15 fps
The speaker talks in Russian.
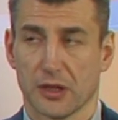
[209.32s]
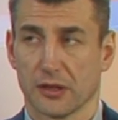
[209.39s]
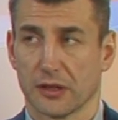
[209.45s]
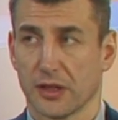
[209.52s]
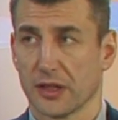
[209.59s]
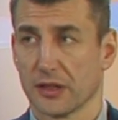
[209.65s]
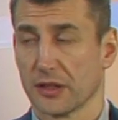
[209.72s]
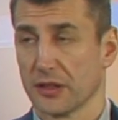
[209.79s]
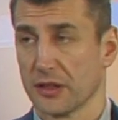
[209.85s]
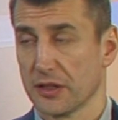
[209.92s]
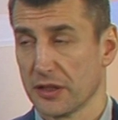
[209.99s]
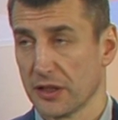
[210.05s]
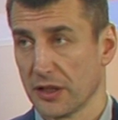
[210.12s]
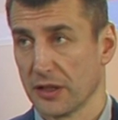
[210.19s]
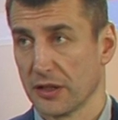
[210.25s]
На этой
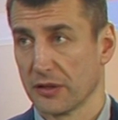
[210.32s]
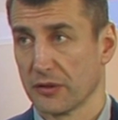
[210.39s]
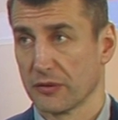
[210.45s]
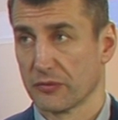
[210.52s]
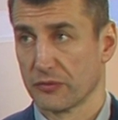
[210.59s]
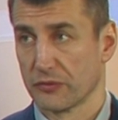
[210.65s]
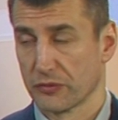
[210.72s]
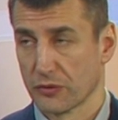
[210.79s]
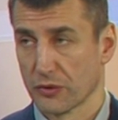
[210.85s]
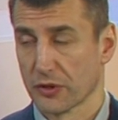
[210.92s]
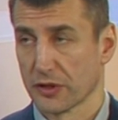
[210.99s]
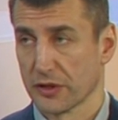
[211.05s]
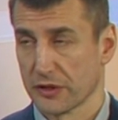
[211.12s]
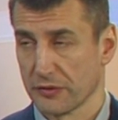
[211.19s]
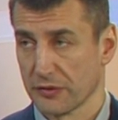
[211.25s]
неделе в
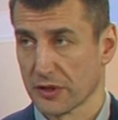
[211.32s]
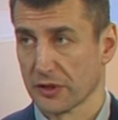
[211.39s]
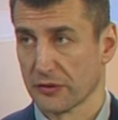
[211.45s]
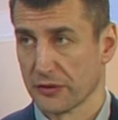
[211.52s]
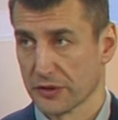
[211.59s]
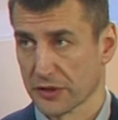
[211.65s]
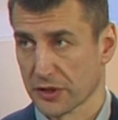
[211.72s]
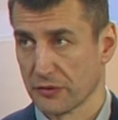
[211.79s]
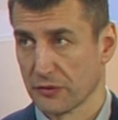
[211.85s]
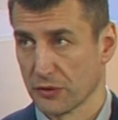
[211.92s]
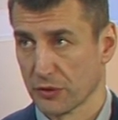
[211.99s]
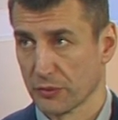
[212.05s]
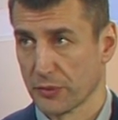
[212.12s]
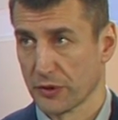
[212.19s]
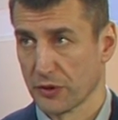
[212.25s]
городе Северодвинске
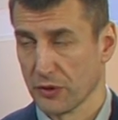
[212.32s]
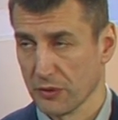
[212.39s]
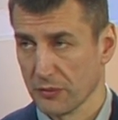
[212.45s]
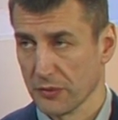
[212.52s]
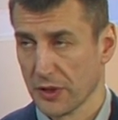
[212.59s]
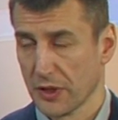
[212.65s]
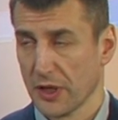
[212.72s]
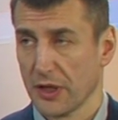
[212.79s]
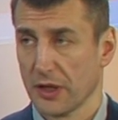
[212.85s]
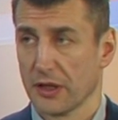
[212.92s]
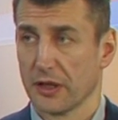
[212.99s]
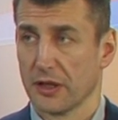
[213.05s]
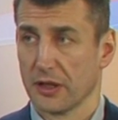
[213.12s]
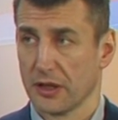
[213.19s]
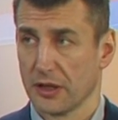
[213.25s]
вел прием,
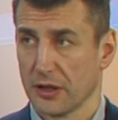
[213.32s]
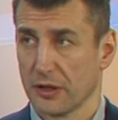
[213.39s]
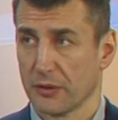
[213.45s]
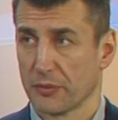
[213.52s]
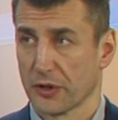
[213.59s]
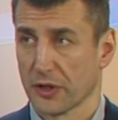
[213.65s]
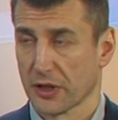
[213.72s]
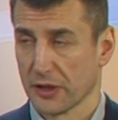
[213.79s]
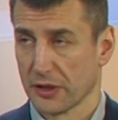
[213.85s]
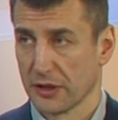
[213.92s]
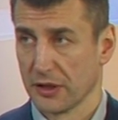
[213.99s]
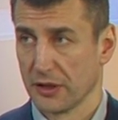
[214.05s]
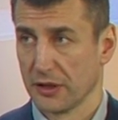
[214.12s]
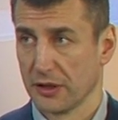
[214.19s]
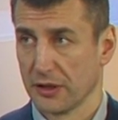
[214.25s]
и
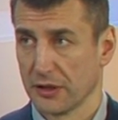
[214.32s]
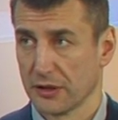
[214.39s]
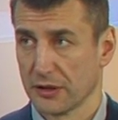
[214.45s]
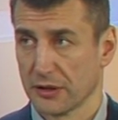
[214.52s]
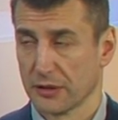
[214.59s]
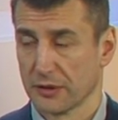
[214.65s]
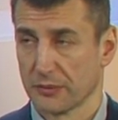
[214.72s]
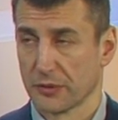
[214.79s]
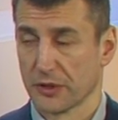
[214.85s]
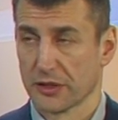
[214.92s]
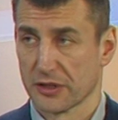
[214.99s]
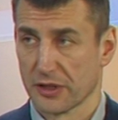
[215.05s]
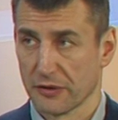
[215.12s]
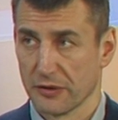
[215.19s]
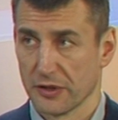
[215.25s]
приходили
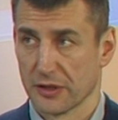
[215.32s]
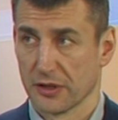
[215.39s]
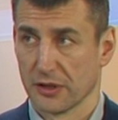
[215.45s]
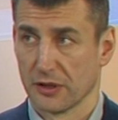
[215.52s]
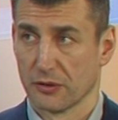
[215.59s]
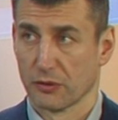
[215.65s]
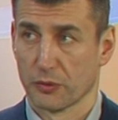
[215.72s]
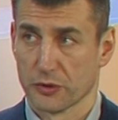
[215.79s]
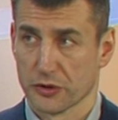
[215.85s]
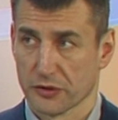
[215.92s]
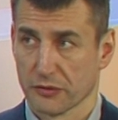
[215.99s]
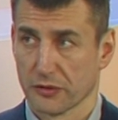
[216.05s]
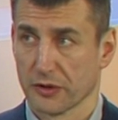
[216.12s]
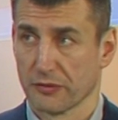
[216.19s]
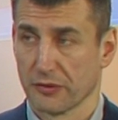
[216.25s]
представители
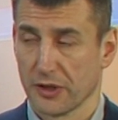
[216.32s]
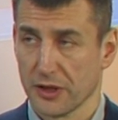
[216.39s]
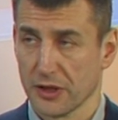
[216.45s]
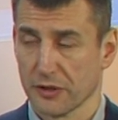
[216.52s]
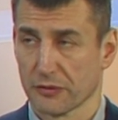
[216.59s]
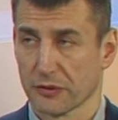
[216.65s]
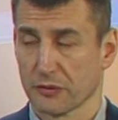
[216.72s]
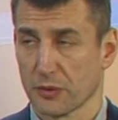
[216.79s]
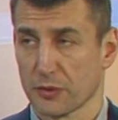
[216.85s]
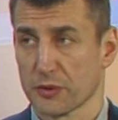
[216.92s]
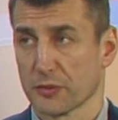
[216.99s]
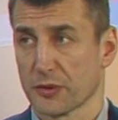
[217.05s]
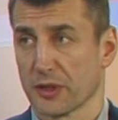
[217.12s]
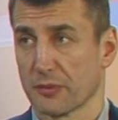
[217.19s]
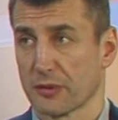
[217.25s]
общества инвалидов и, в
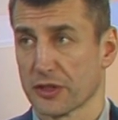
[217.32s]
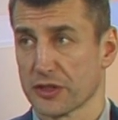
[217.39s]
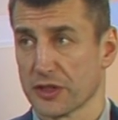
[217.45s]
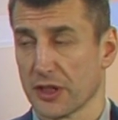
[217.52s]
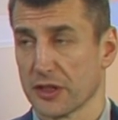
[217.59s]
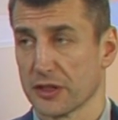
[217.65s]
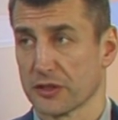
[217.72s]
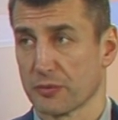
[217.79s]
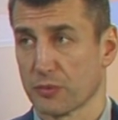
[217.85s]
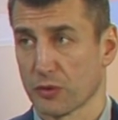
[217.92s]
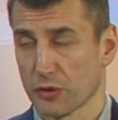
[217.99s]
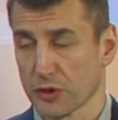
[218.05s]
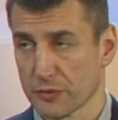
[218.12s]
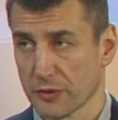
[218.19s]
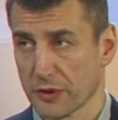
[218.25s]
общем-то, обращались с
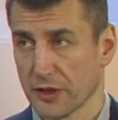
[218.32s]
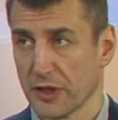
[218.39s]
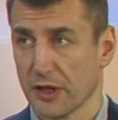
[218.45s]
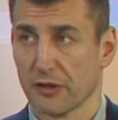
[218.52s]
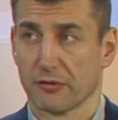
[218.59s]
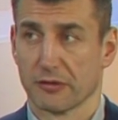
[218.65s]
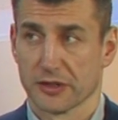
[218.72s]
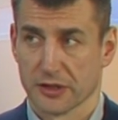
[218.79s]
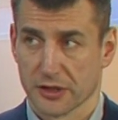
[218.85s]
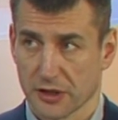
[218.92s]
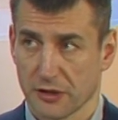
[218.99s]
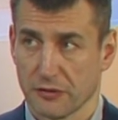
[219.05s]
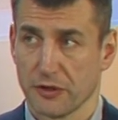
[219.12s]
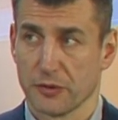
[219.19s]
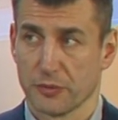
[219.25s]
просьбой
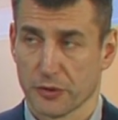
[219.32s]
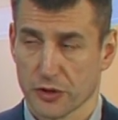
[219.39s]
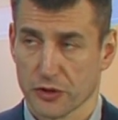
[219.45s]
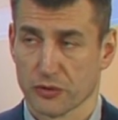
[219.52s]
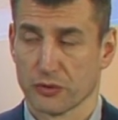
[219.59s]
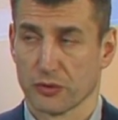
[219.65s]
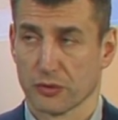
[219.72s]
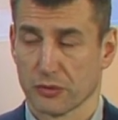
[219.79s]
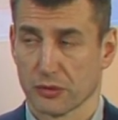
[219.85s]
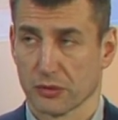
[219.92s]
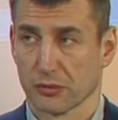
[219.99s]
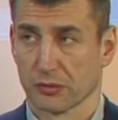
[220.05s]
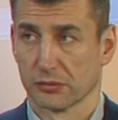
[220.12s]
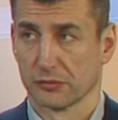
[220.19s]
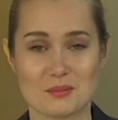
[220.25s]
восстановить прежнюю льготу.